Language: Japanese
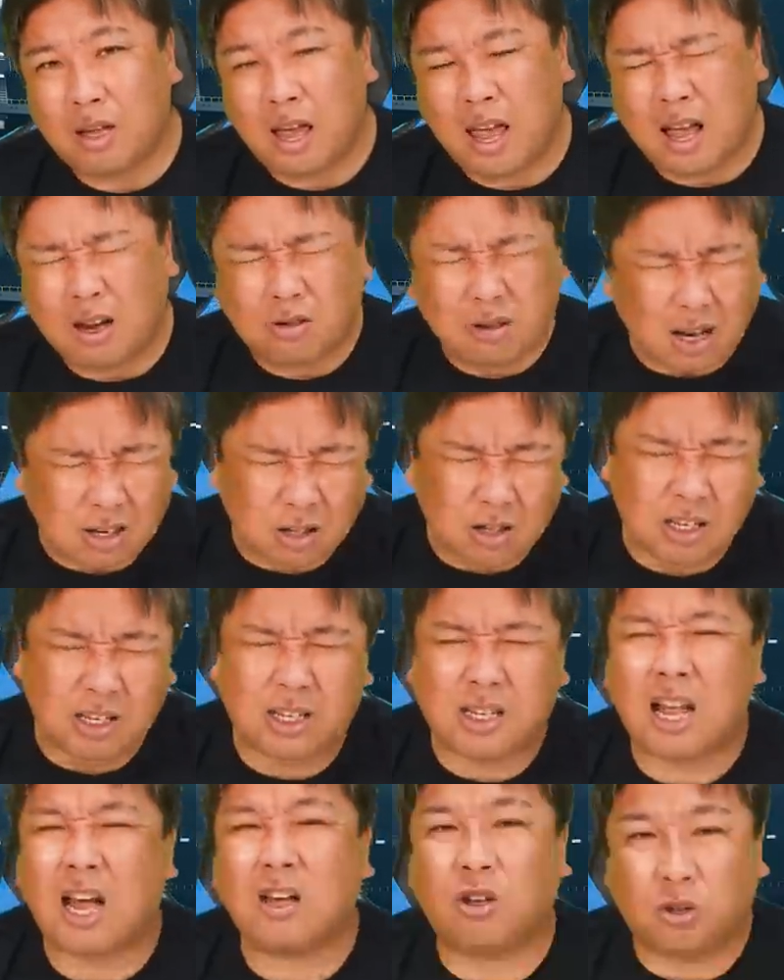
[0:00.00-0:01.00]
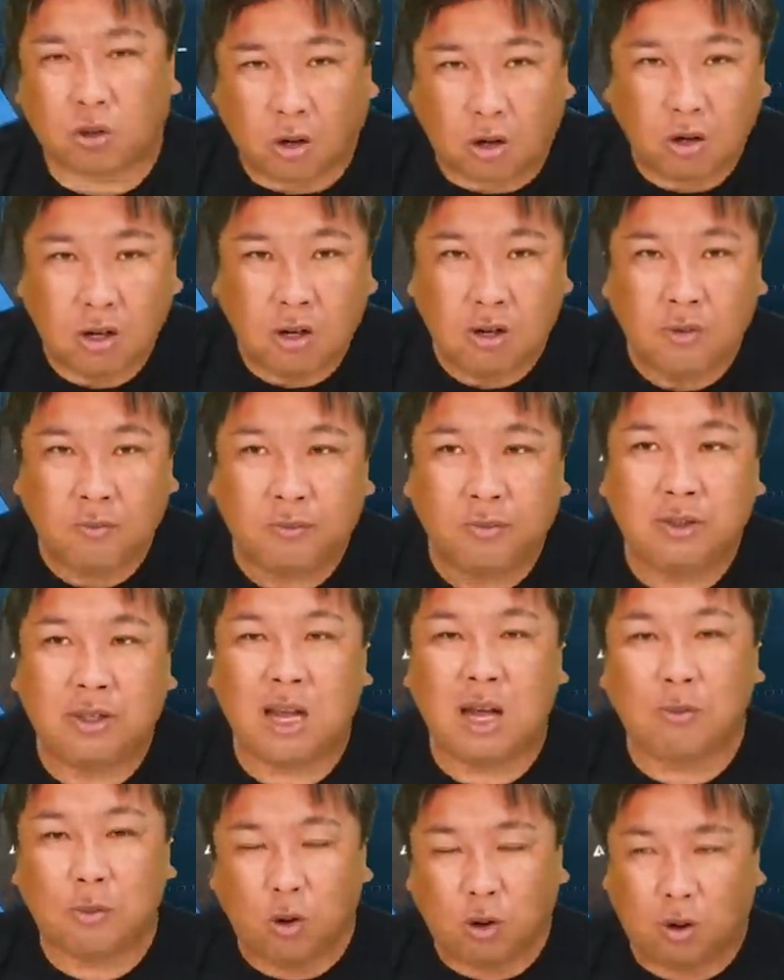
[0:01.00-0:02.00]
A クラス行きたいよと
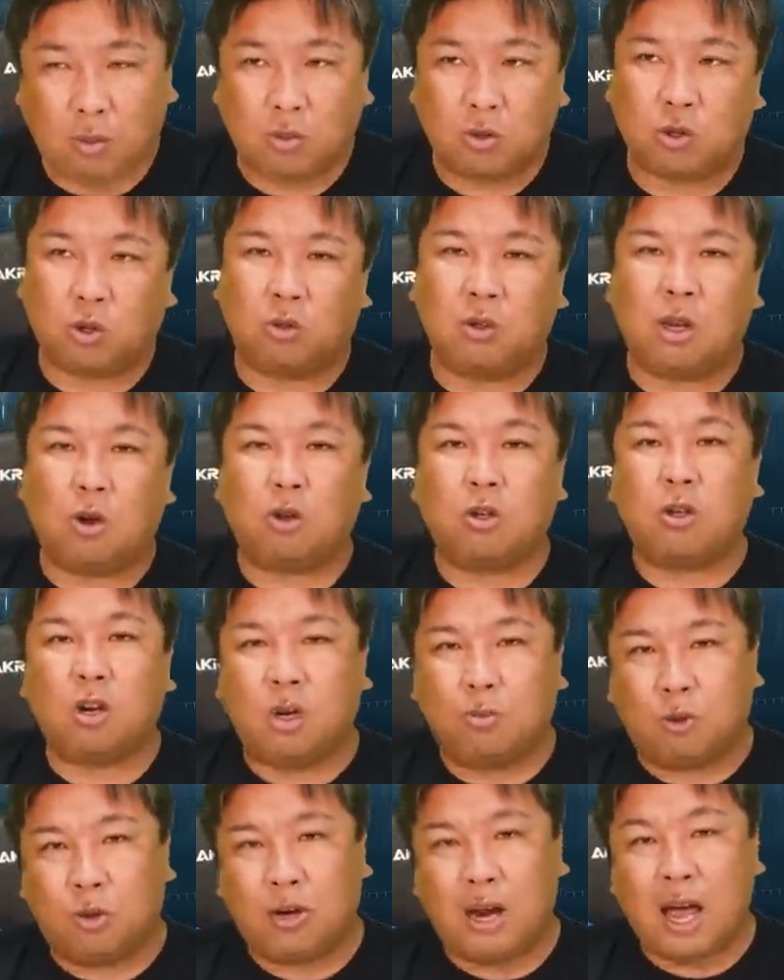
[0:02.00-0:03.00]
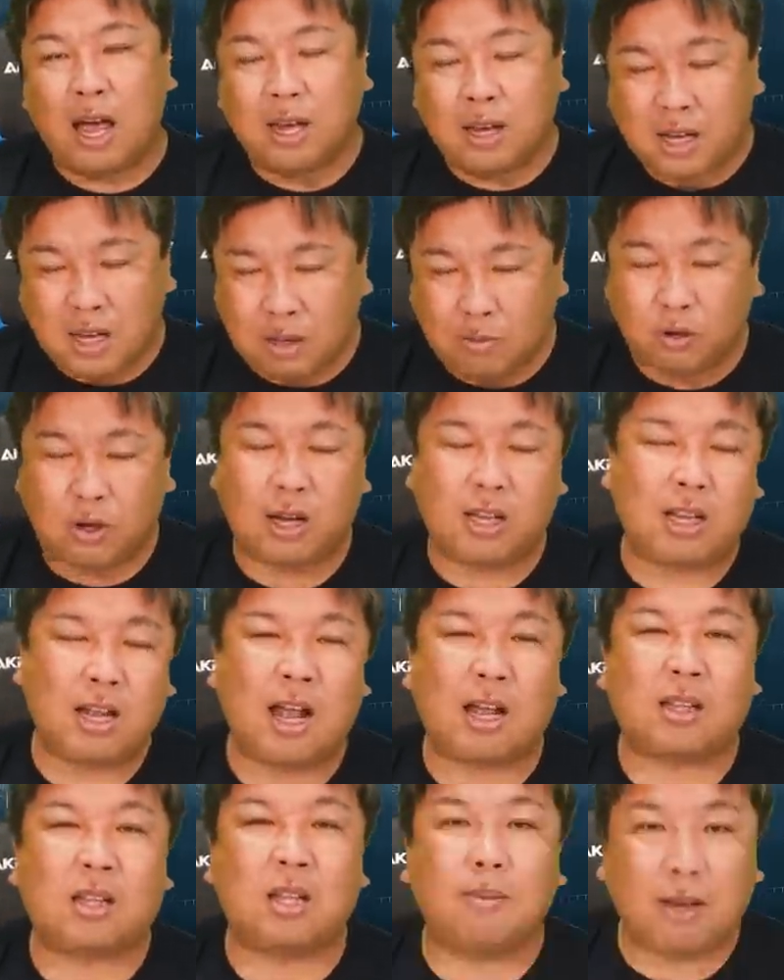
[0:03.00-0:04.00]
でもそんなことよりも来季に向けて
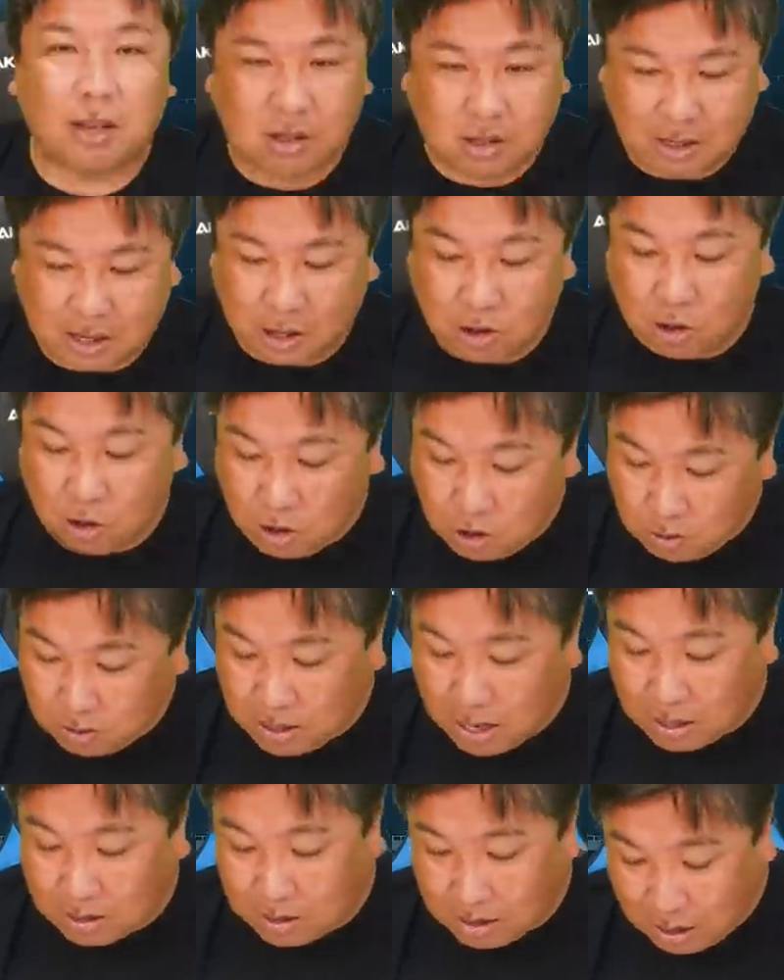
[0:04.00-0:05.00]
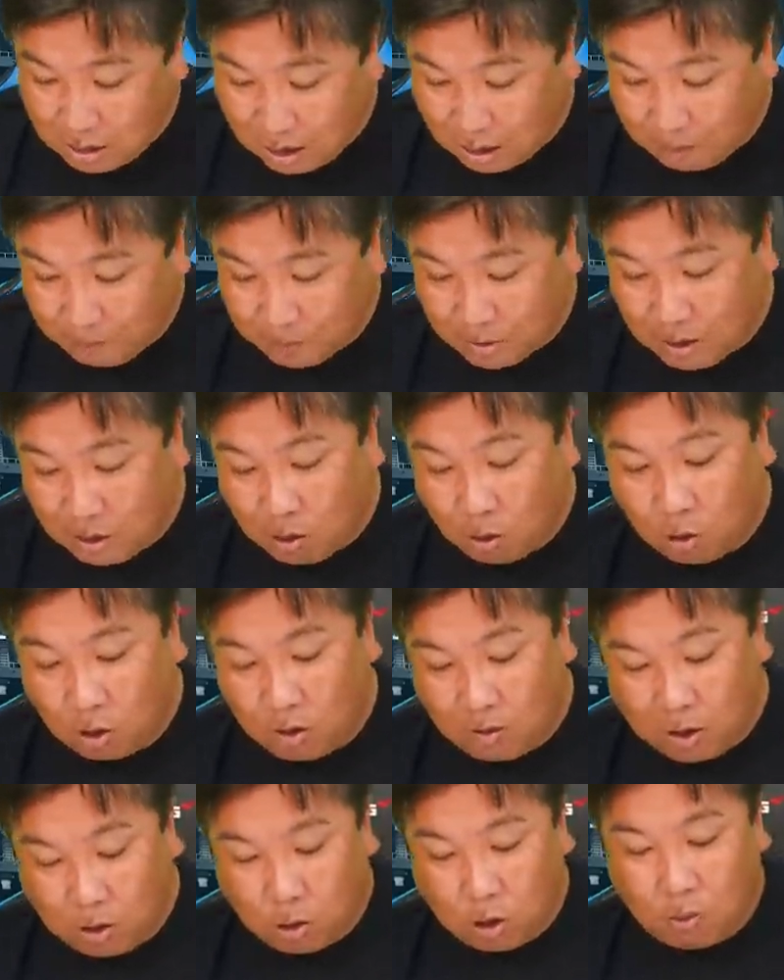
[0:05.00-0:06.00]
やってますって言うんだったら
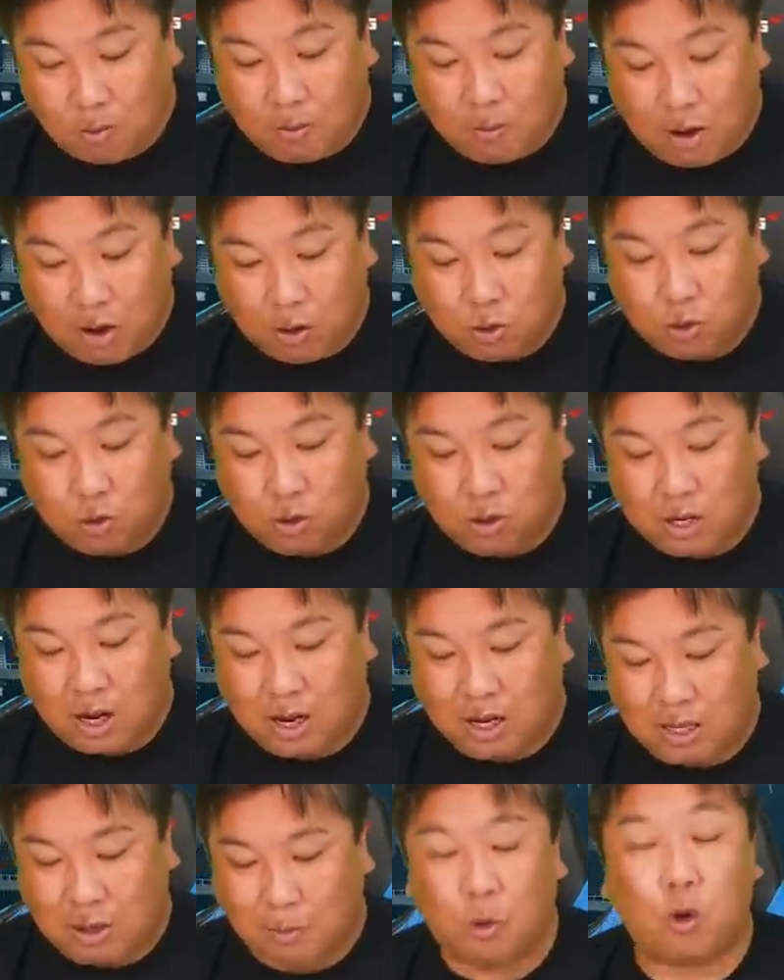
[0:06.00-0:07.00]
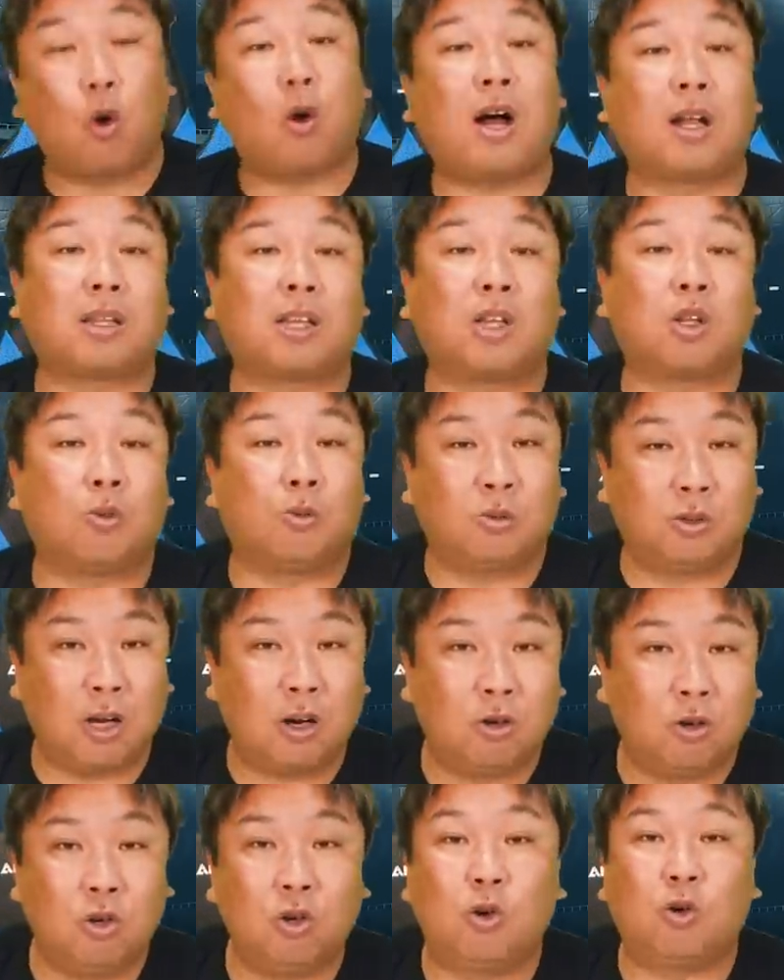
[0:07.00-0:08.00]
俺はこのまま福永でも良かったと思うんだ
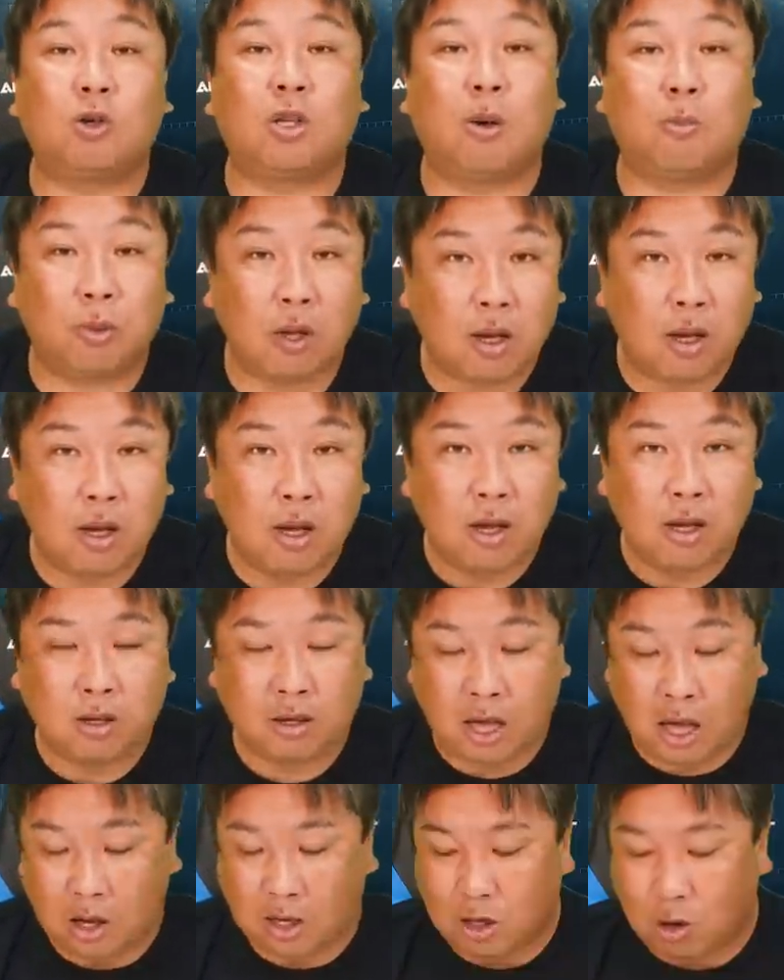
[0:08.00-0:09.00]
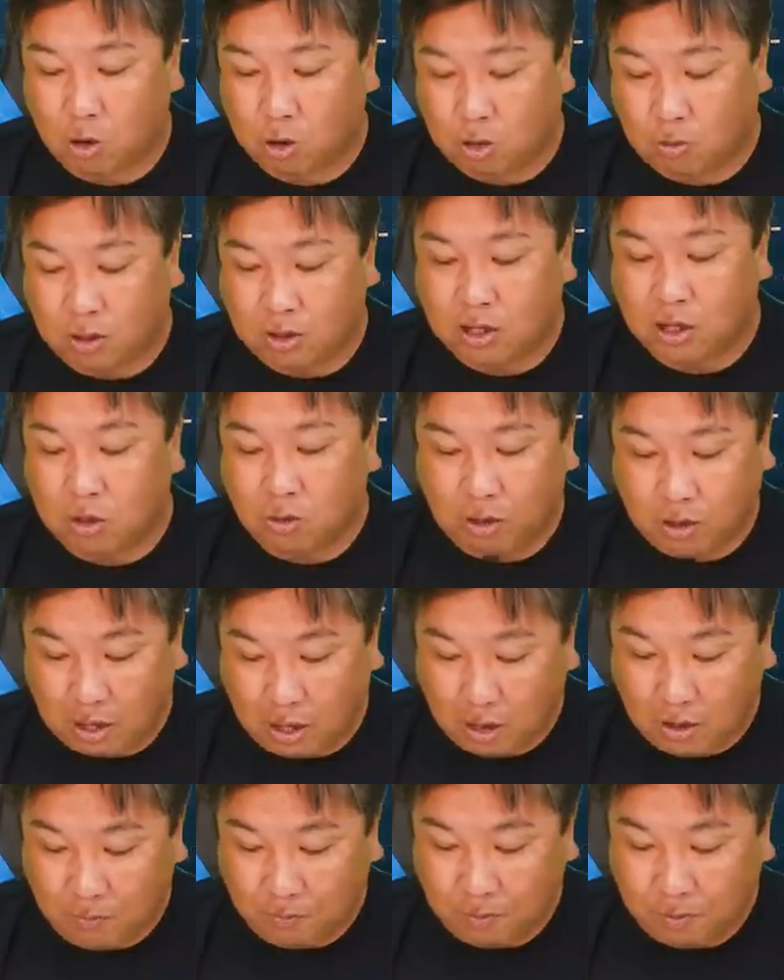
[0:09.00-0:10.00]
よークでもね経験を積ませる上で